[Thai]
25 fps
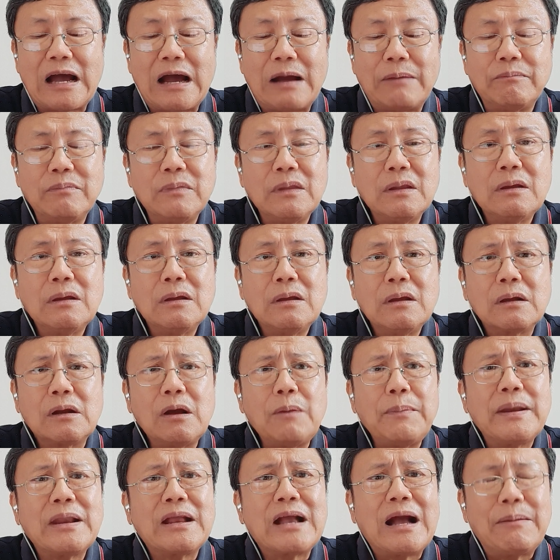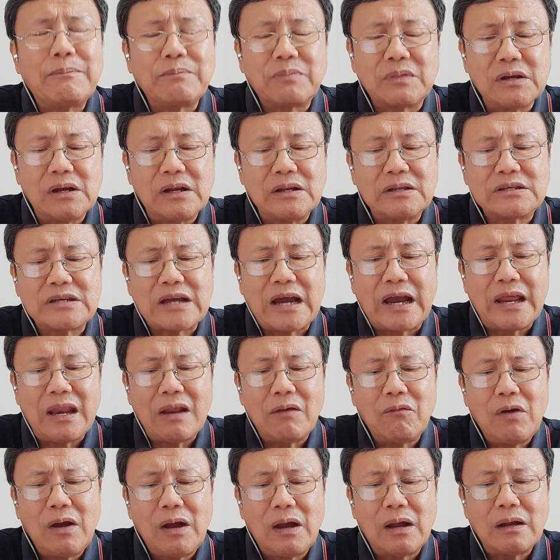33 ก็เป็นคำเตือนใจ
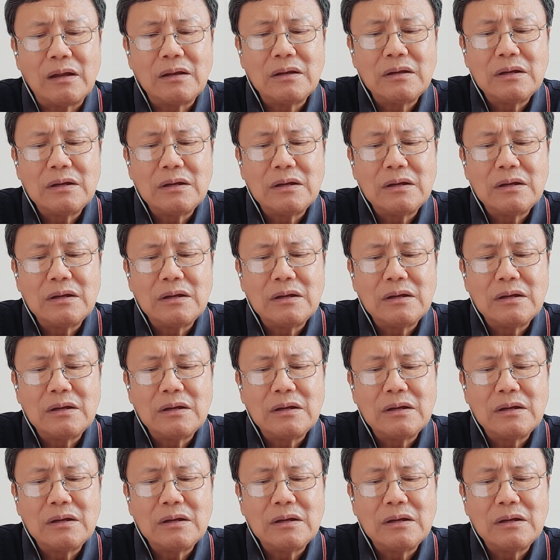นะว่า